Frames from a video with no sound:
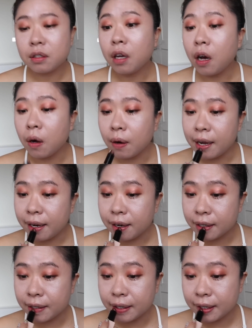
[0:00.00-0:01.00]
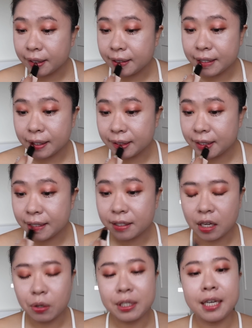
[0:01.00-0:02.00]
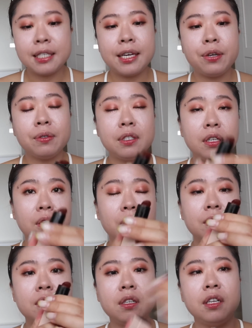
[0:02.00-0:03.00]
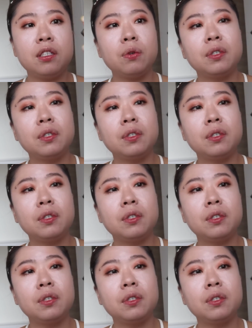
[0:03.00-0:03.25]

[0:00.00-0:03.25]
后来那个交接的时候，我现在在用蛇洞四零四，